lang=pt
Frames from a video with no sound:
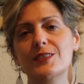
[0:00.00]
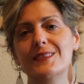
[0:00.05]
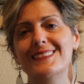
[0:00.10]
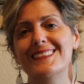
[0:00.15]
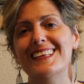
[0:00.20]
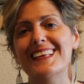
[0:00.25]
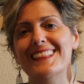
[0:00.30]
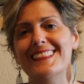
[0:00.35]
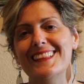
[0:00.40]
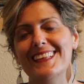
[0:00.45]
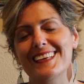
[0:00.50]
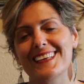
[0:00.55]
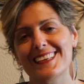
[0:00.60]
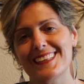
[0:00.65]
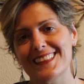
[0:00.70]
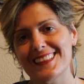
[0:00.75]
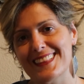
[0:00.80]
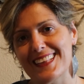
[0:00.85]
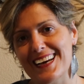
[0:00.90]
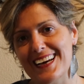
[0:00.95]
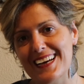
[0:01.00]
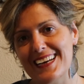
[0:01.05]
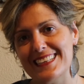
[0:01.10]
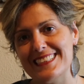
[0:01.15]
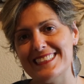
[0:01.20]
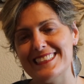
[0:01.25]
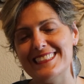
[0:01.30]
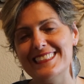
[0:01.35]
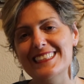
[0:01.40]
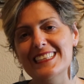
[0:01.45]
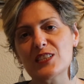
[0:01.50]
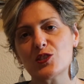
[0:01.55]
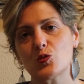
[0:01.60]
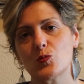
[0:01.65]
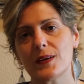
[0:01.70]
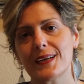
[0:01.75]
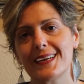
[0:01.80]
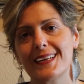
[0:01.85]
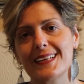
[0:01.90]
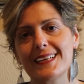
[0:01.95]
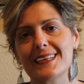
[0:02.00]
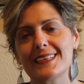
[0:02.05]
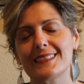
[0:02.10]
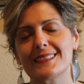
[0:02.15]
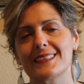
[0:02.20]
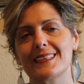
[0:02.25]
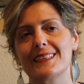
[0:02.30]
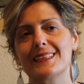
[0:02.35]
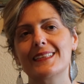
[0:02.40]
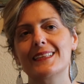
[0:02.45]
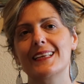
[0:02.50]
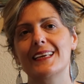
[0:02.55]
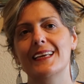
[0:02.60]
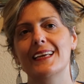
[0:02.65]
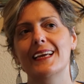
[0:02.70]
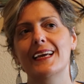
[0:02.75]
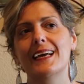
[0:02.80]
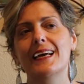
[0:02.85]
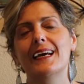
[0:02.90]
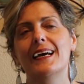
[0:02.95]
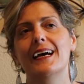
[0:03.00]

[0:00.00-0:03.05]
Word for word: detectar se a sua criança tem